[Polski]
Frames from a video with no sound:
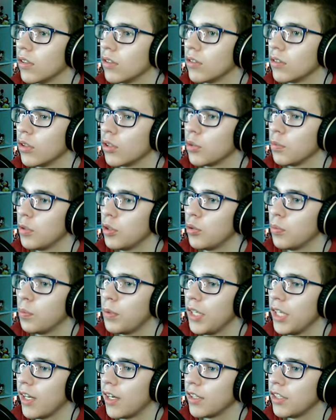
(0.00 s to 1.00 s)
Coś mi tu
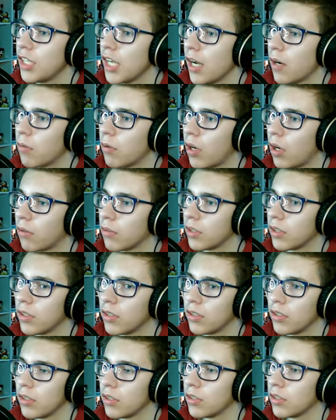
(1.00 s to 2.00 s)
pierdziało
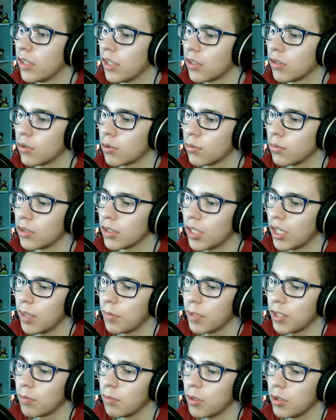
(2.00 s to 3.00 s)
autentycznie. Ja to
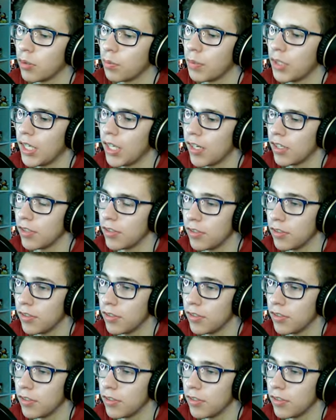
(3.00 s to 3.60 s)
słyszałem, jak mi to pierdzi.